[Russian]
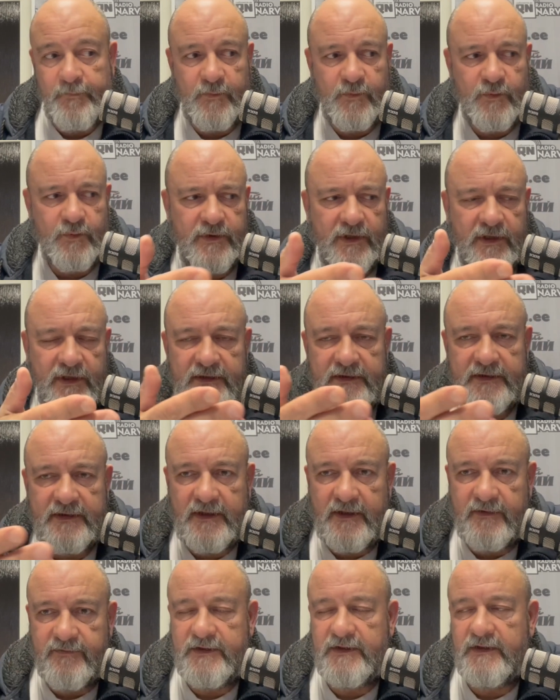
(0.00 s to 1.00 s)
Ну так
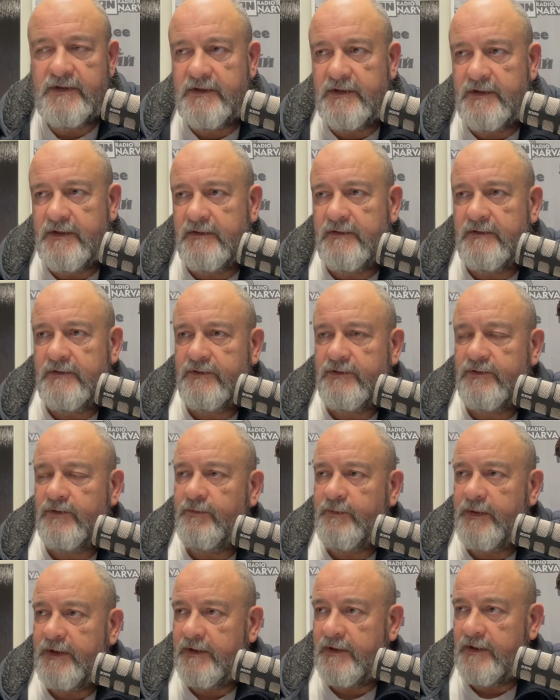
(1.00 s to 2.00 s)
оставшихся
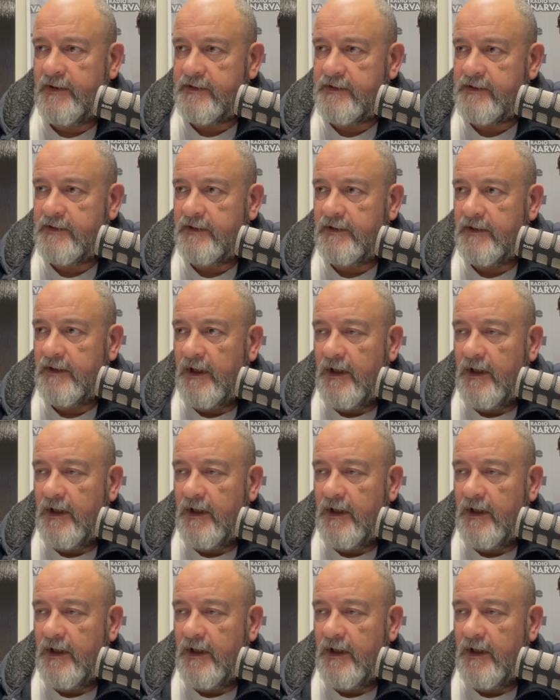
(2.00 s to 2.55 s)
115.